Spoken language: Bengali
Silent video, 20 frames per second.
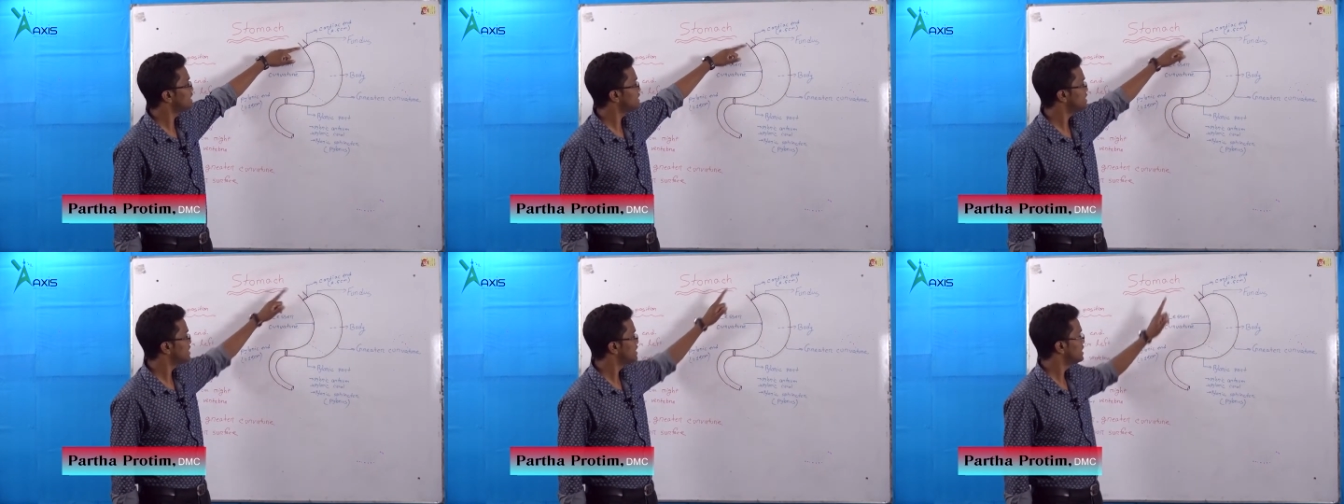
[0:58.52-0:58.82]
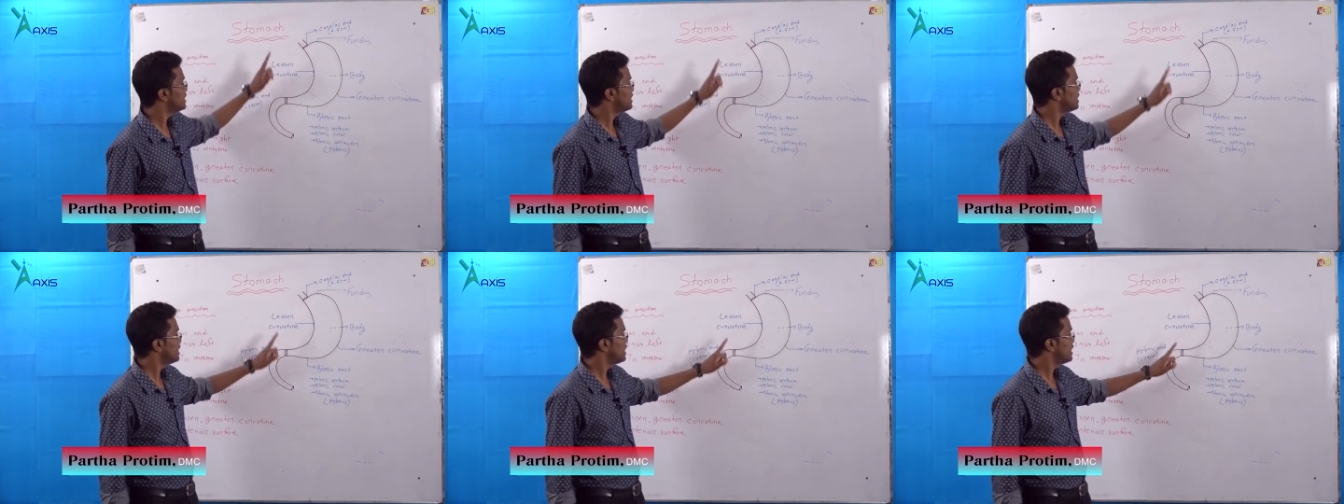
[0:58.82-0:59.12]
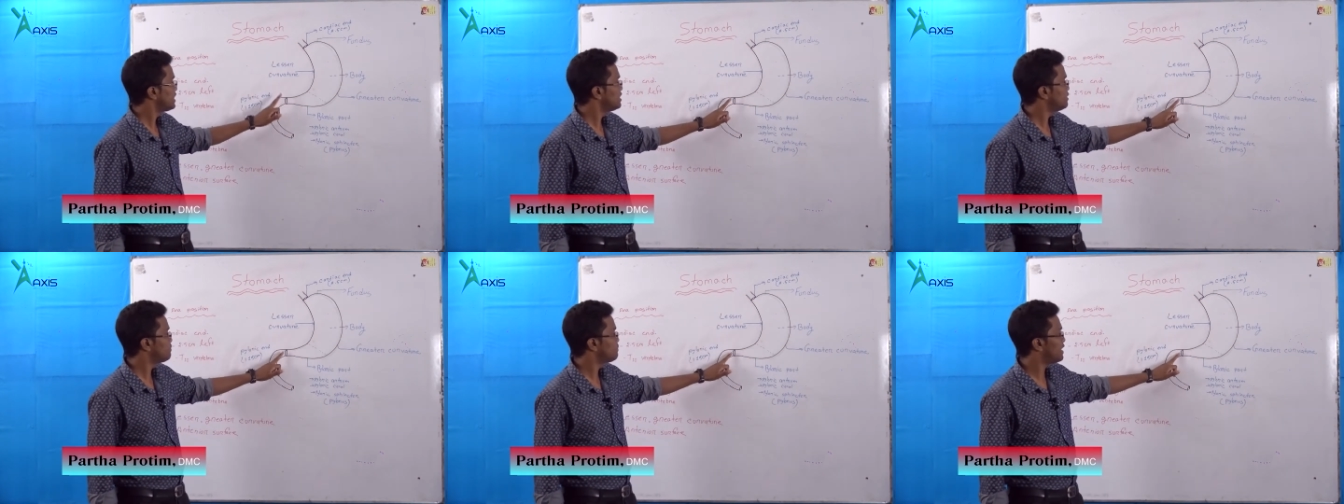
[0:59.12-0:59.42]
এন্ড
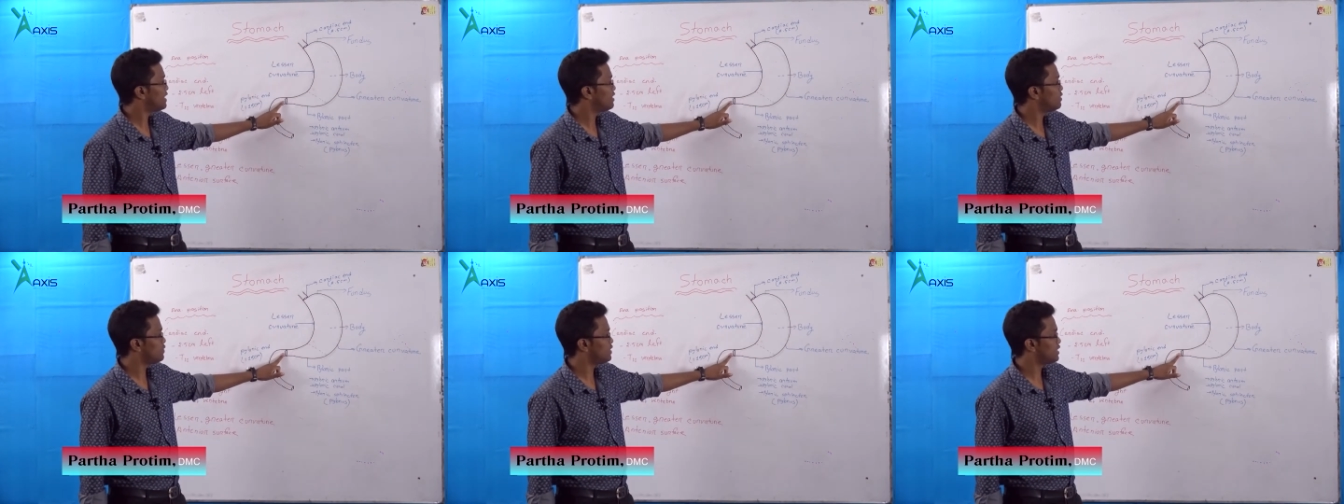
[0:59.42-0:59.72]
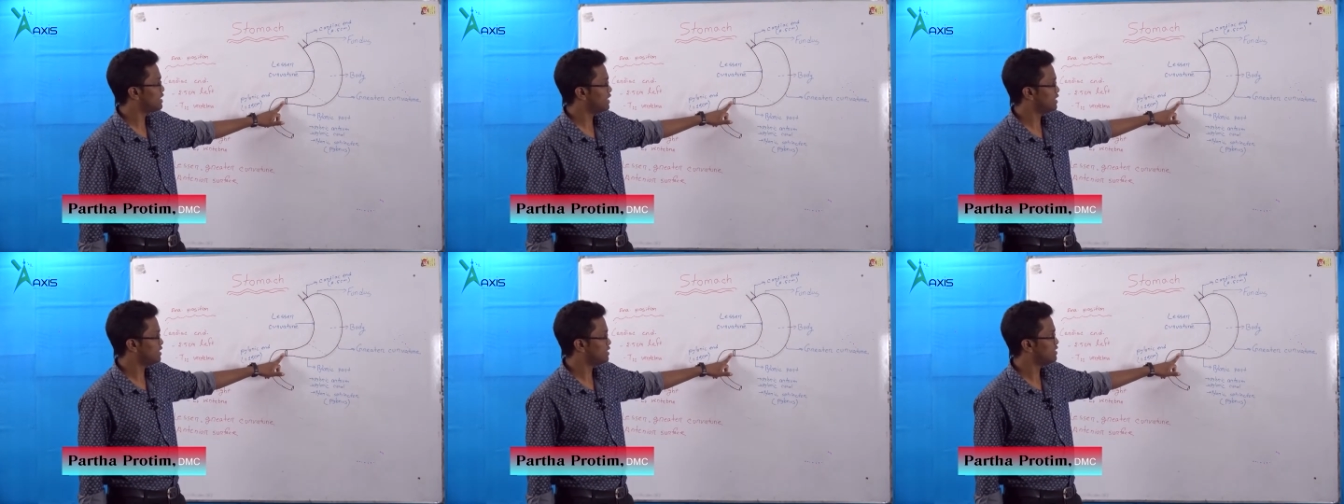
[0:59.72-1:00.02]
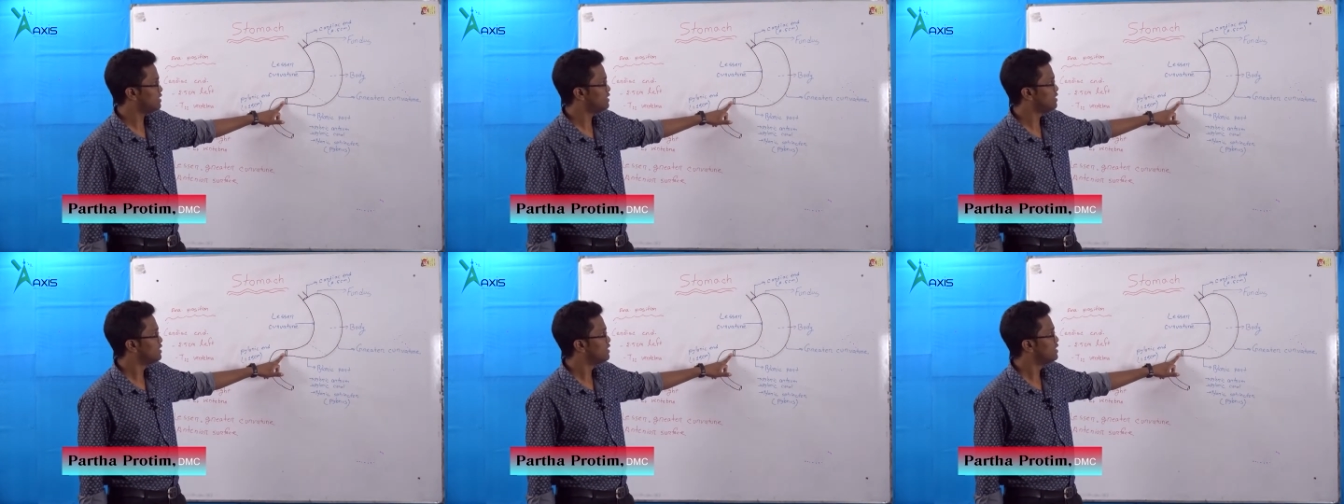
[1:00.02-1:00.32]
একটি পাইলোরিক এন্ড
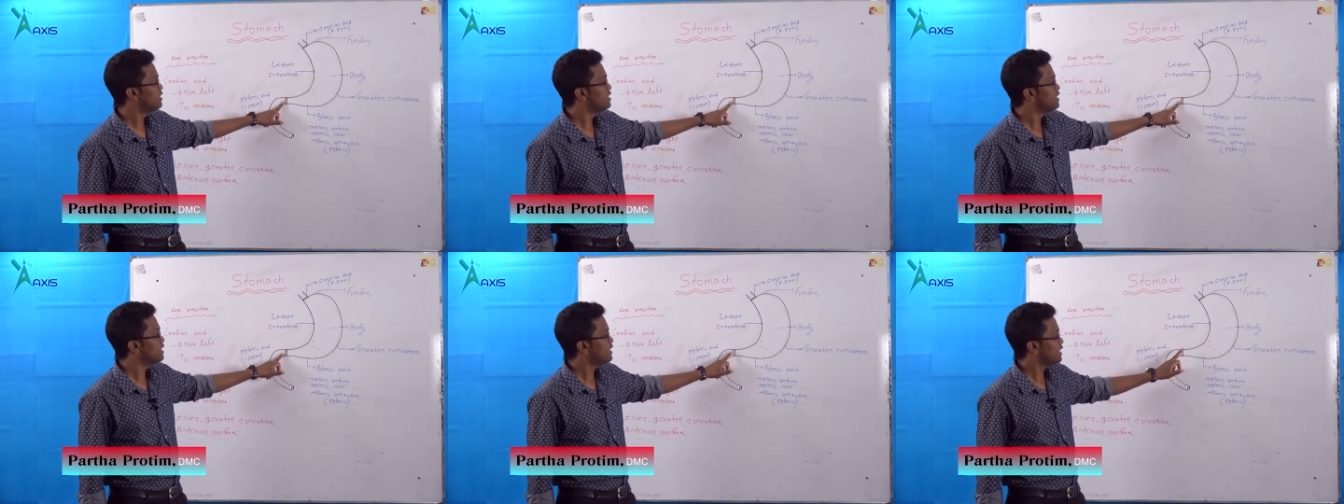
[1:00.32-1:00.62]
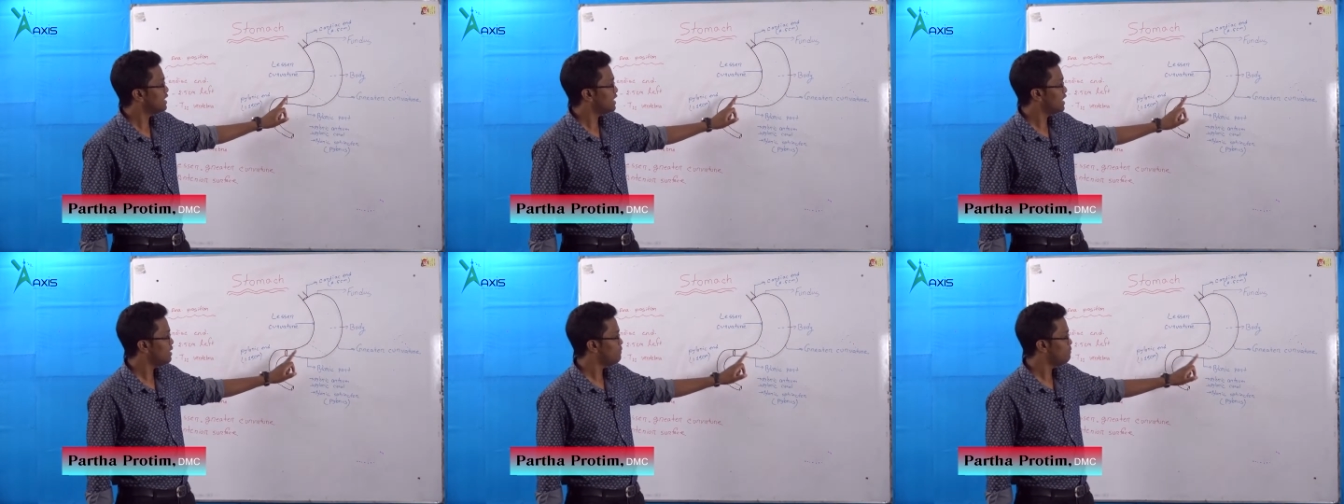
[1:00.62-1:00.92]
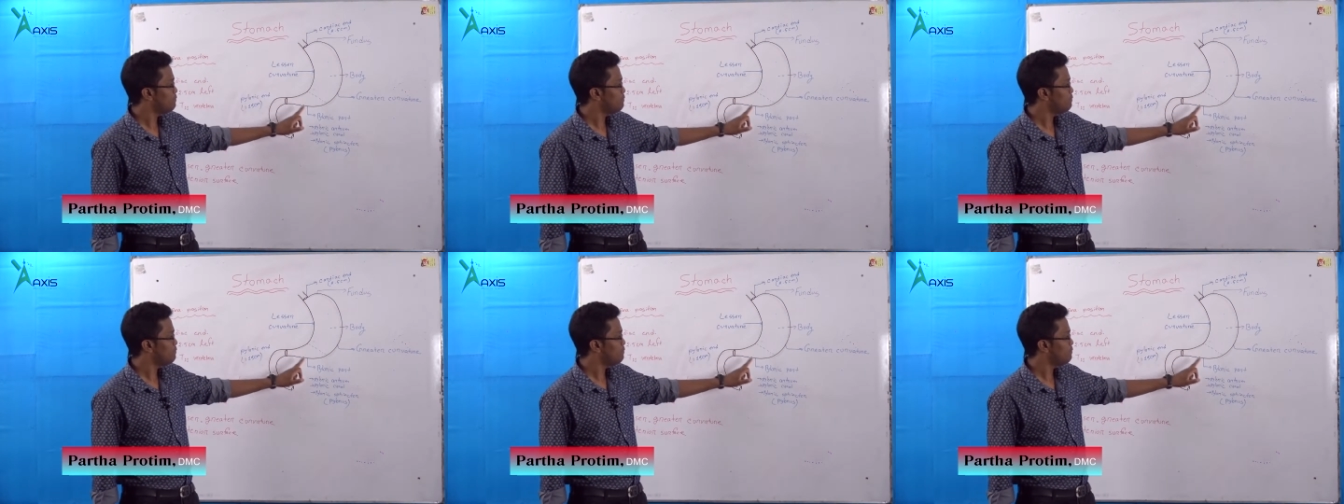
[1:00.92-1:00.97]
এই